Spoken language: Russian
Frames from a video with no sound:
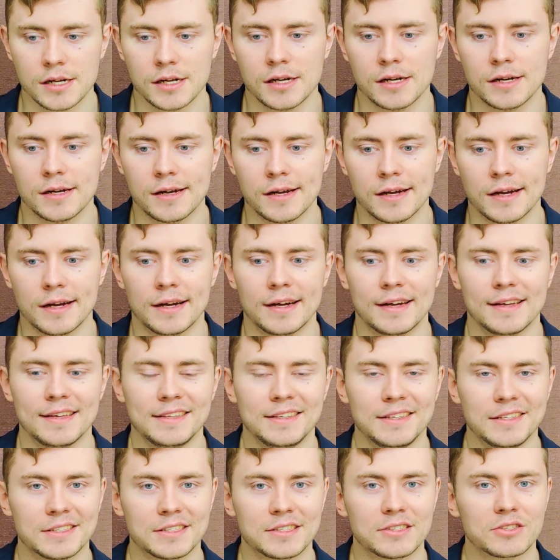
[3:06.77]
Э,
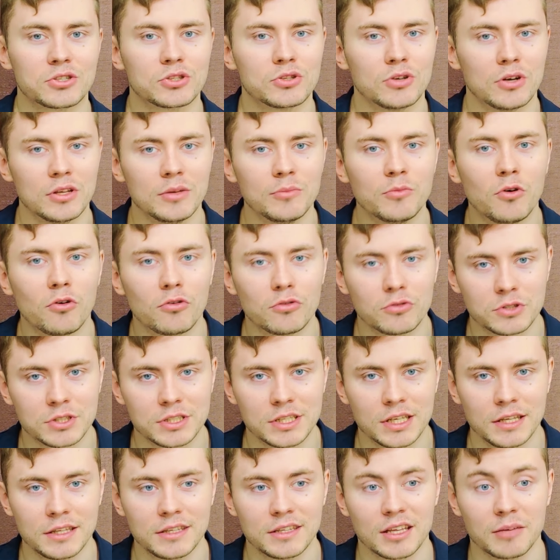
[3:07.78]
единственное, что они могут
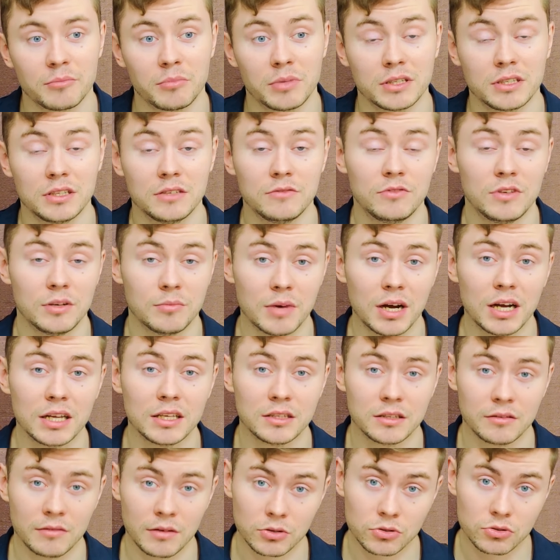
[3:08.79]
сделать, это обратить
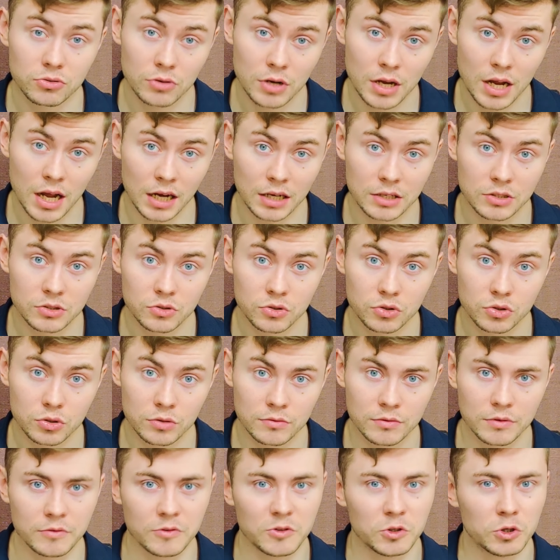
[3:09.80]
внимание на вашу реакцию,
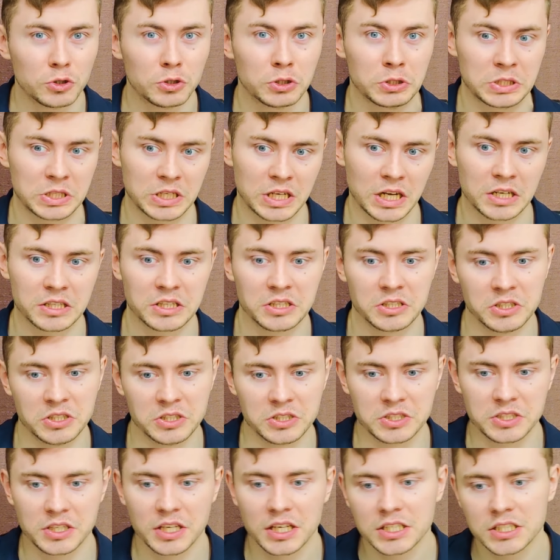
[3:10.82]
что вы ведете себя как-то
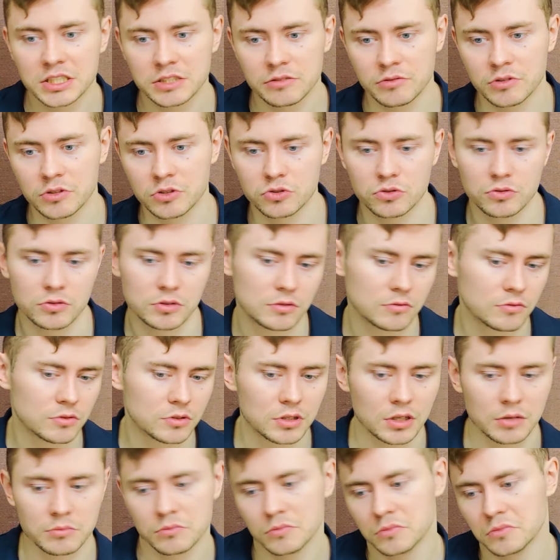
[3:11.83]
неестественно, что-то
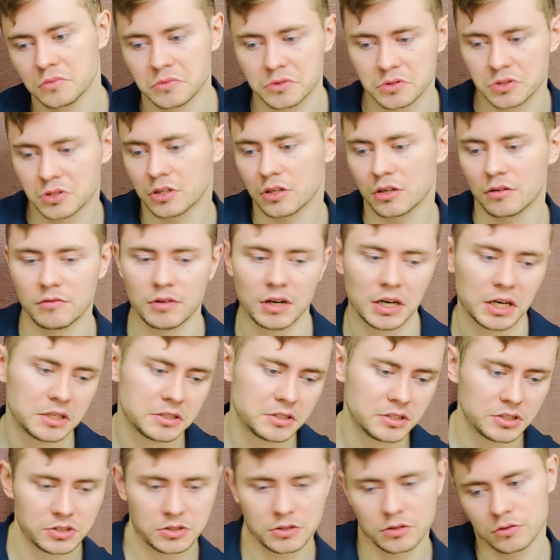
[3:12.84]
вот там
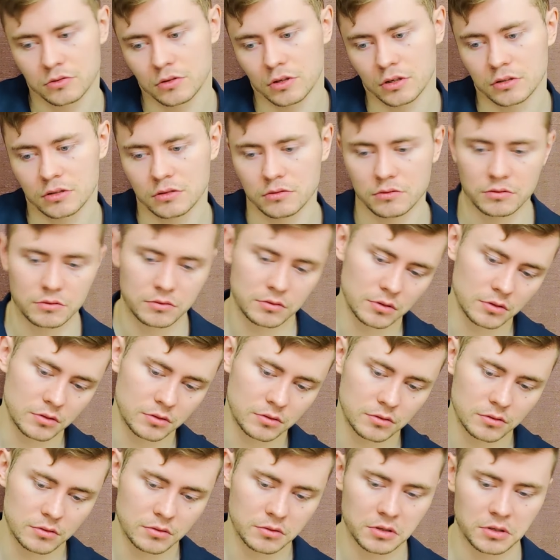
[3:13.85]
закрываетесь, так как-то так
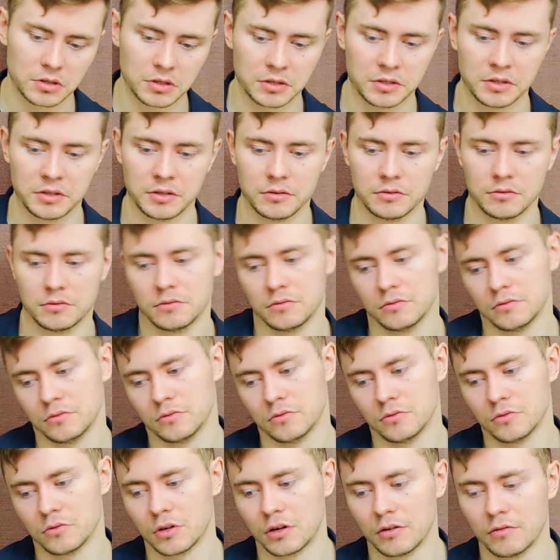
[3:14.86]
наклон...
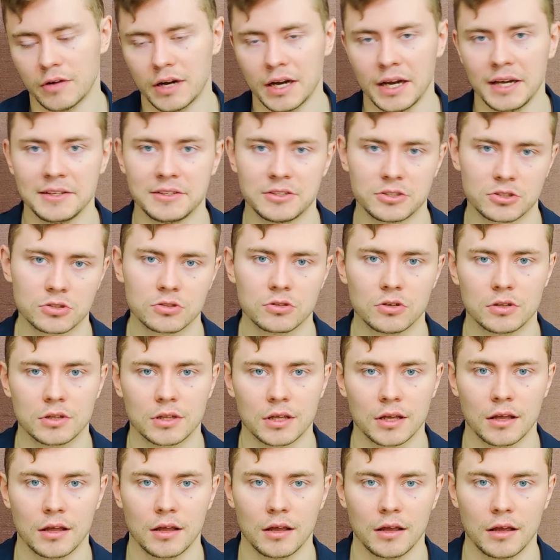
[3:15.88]
укрываете
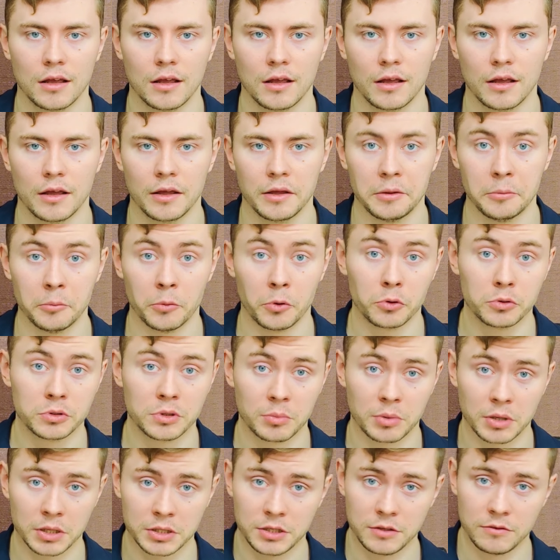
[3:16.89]
что-то
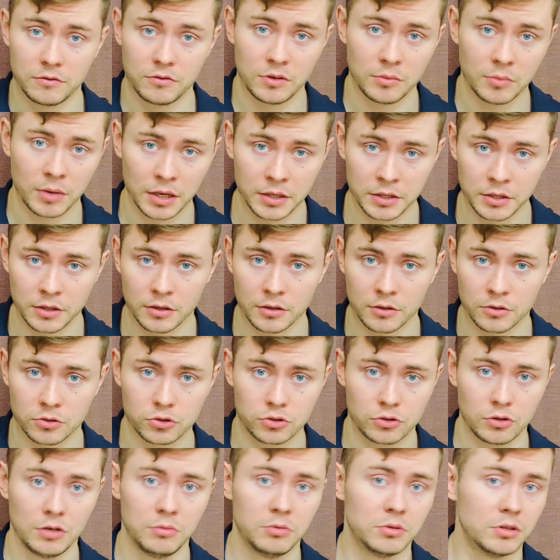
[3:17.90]
могут обратить внимание,
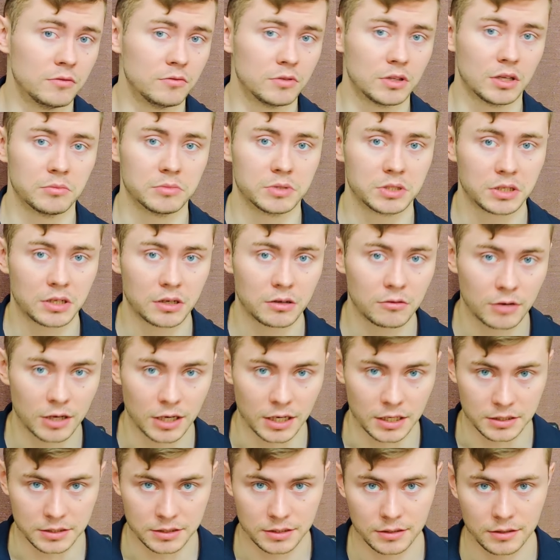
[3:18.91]
что именно вы там
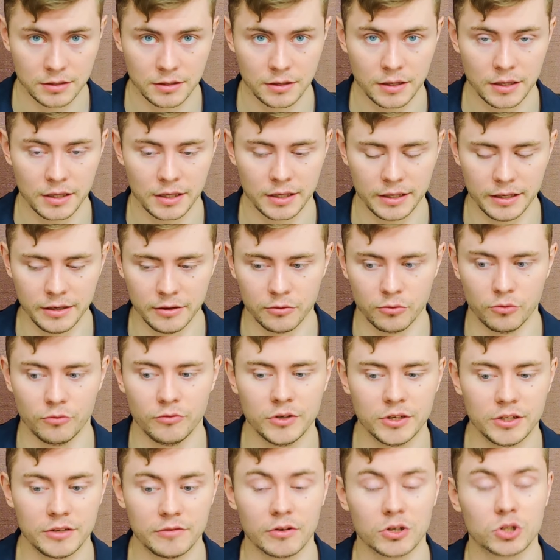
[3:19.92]
закрываете, и
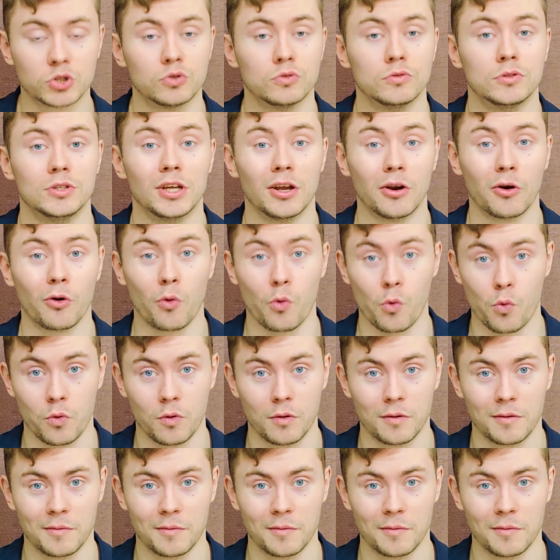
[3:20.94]
увидеть вашу дыру.